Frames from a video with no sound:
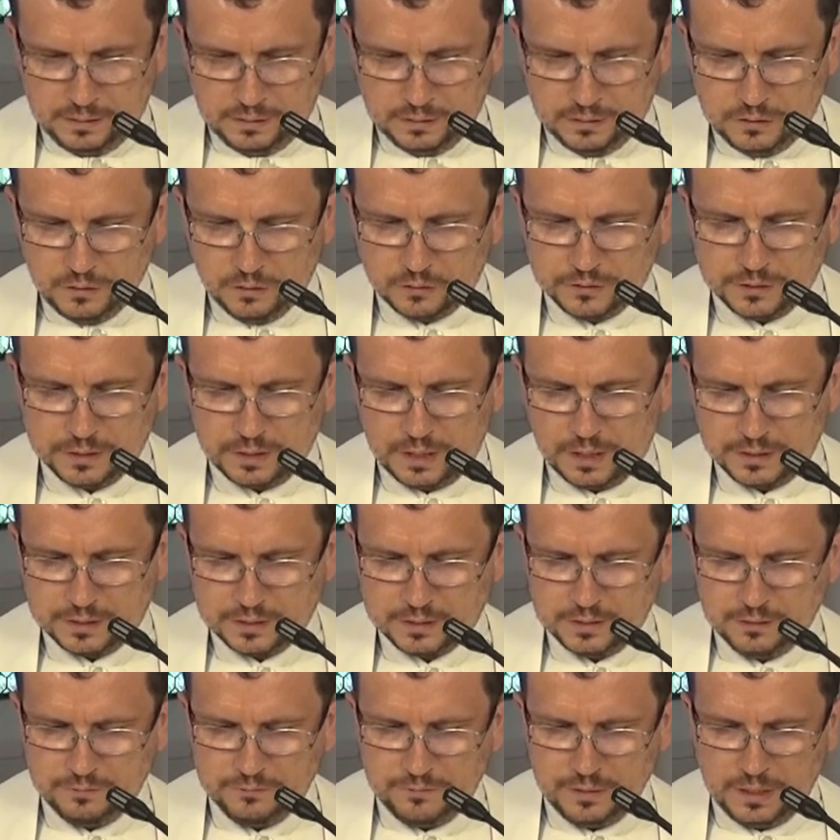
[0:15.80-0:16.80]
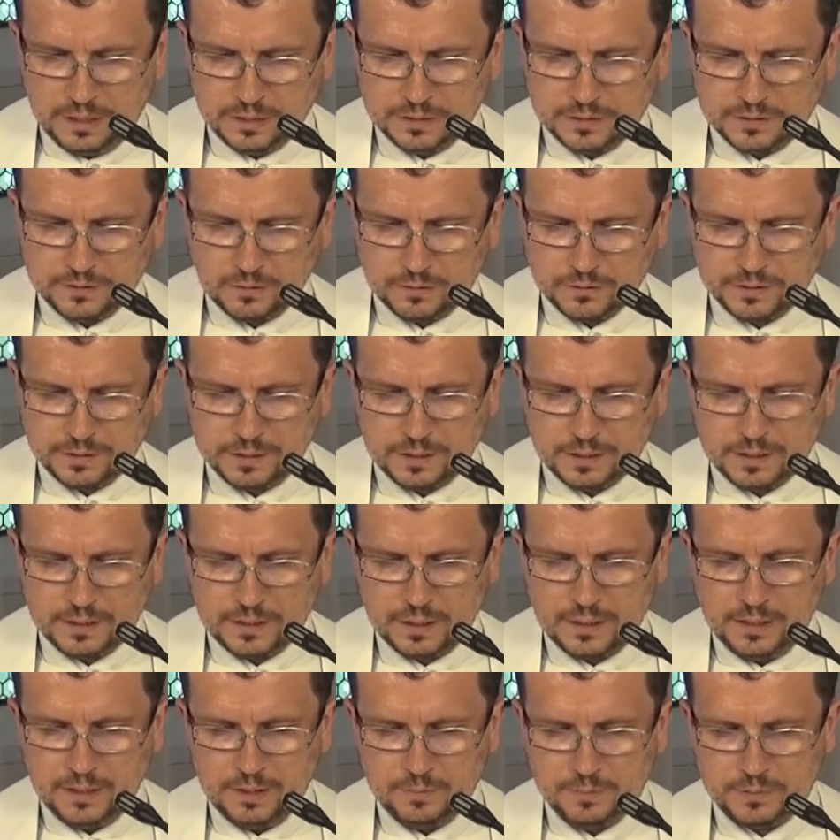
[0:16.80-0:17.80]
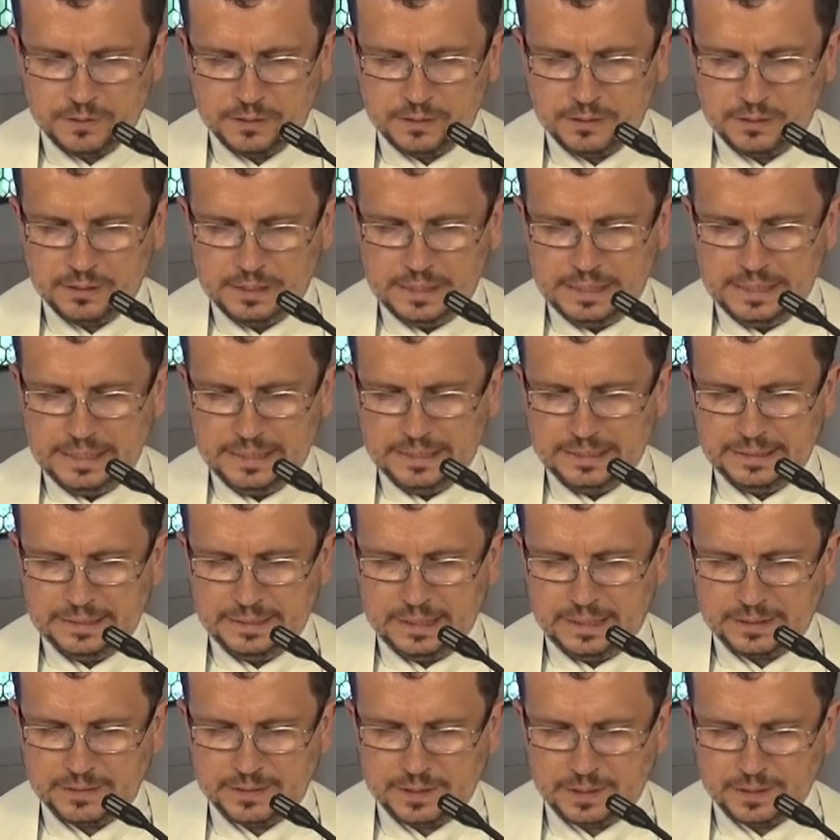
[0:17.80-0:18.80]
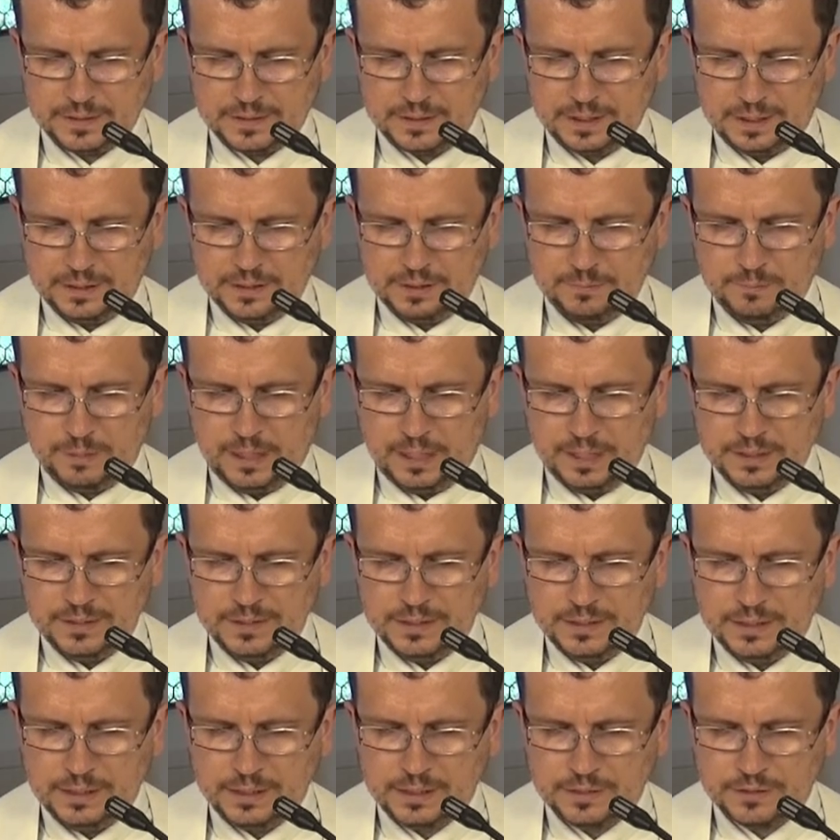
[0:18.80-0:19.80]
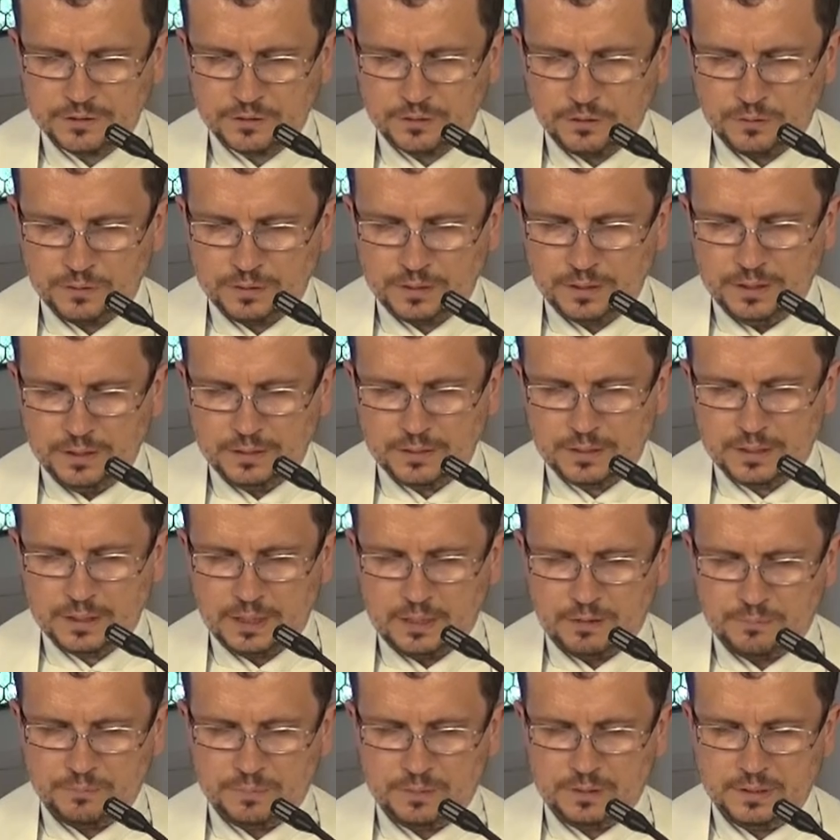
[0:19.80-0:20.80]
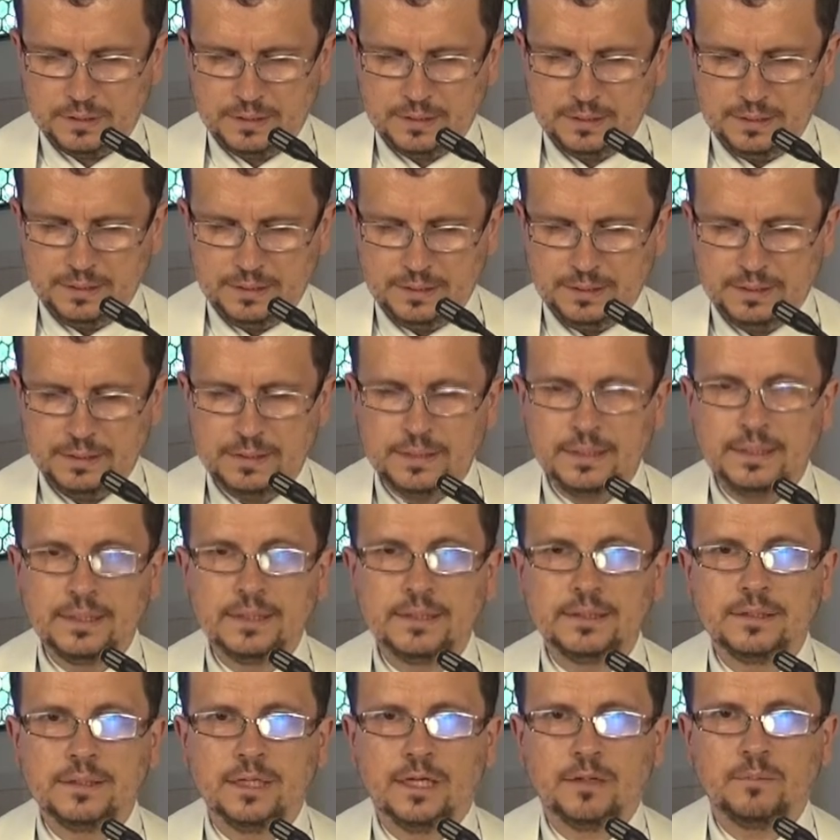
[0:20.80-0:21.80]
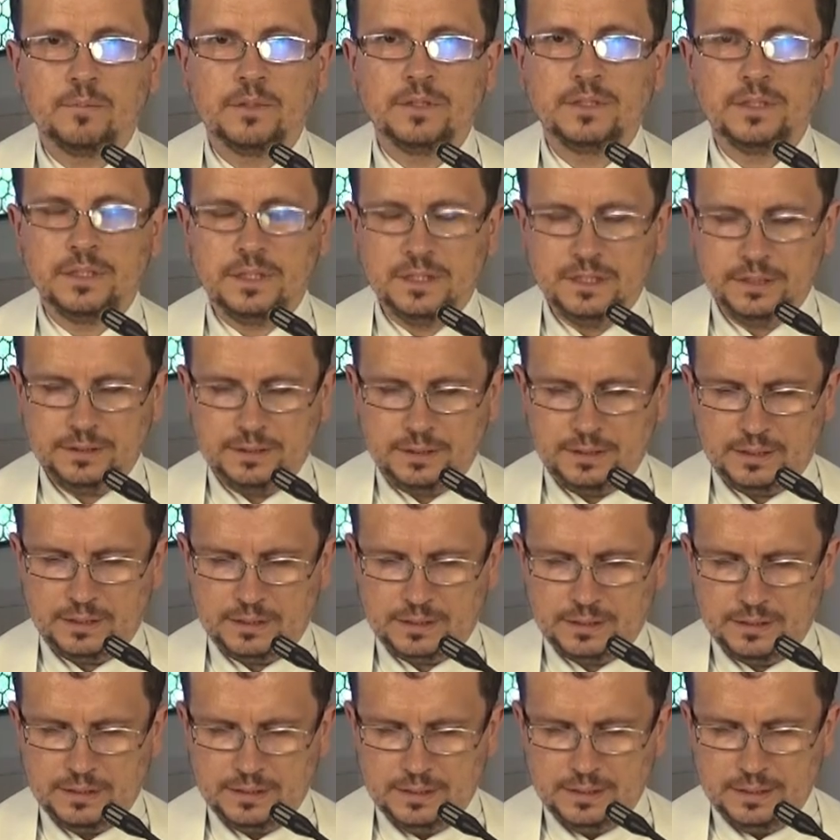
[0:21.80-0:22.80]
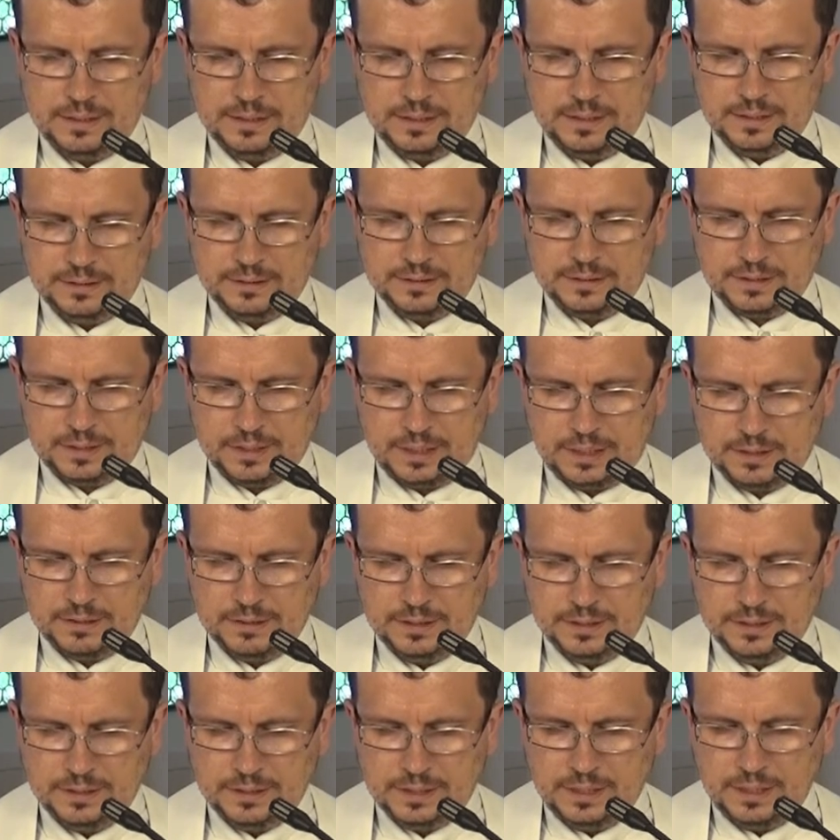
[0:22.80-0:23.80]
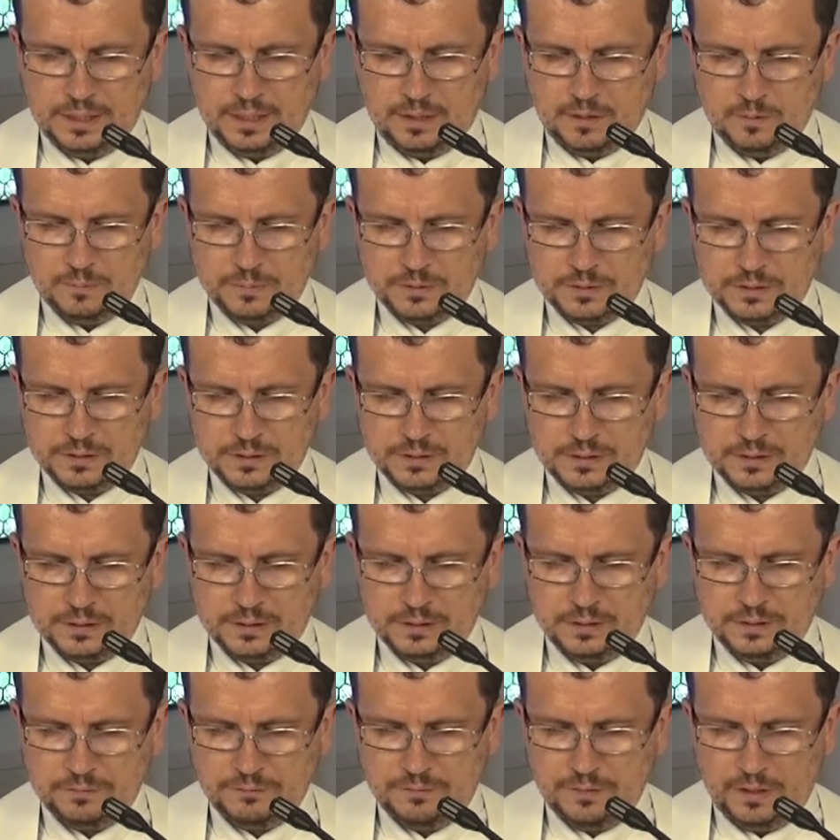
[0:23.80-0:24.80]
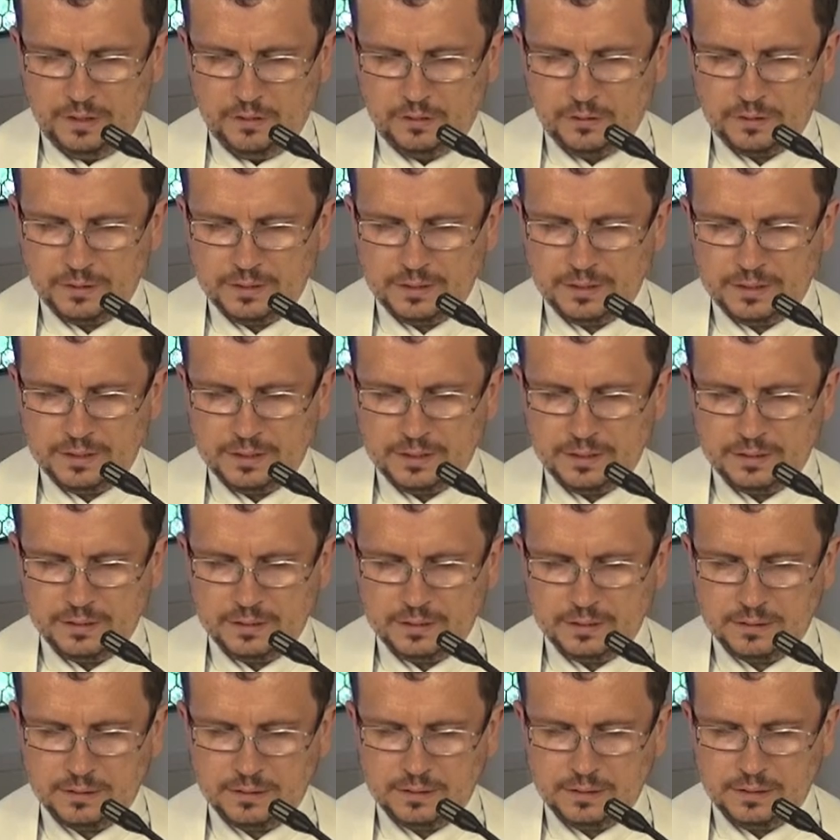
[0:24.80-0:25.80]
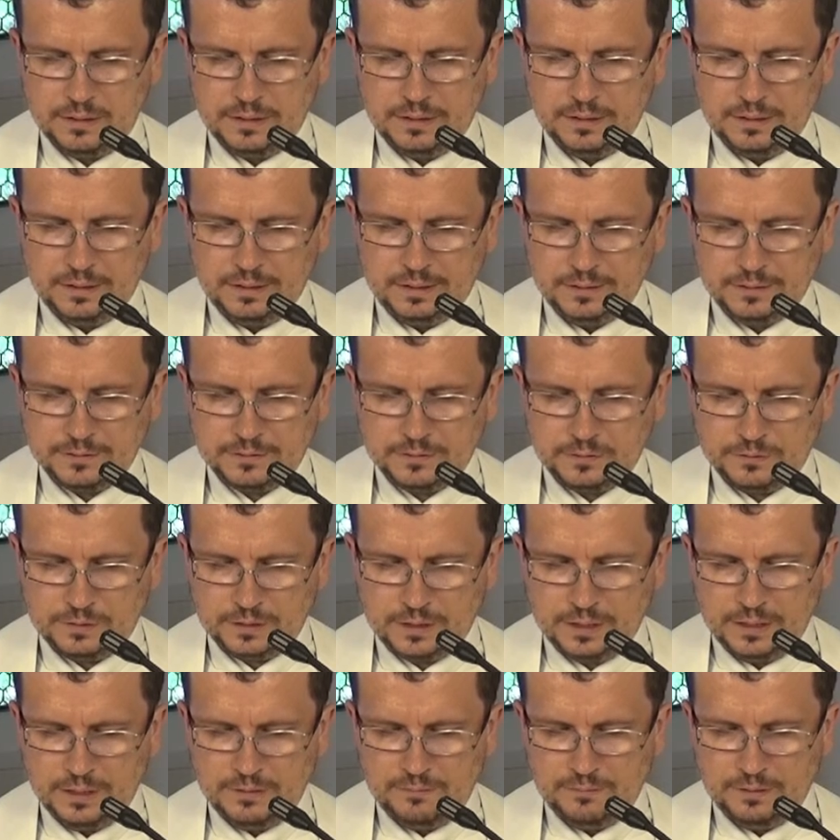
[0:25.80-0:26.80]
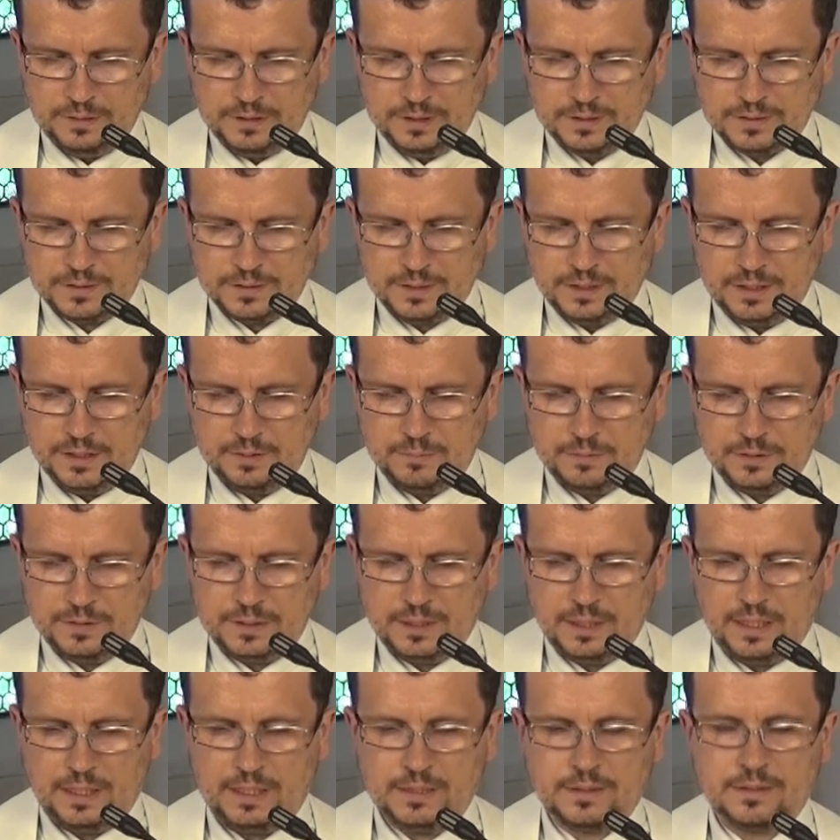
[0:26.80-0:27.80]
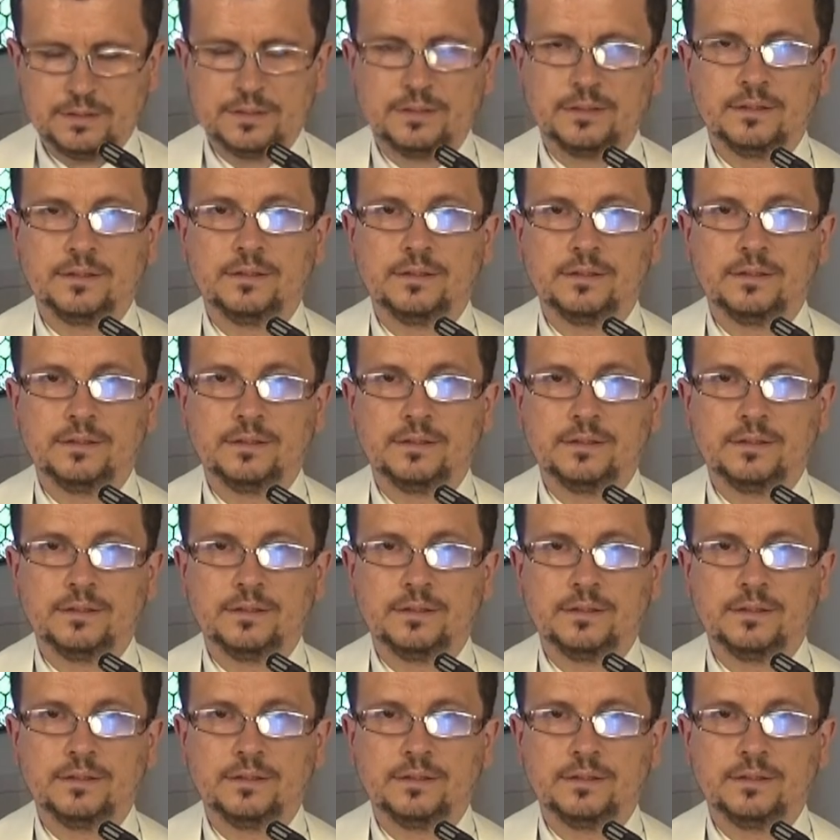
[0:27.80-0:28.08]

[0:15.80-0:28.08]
Gott hat die Welt so sehr geliebt, dass er seinen einzigen Sohn hingab, damit jeder, der an ihn glaubt, nicht verloren geht, sondern ewiges Leben hat.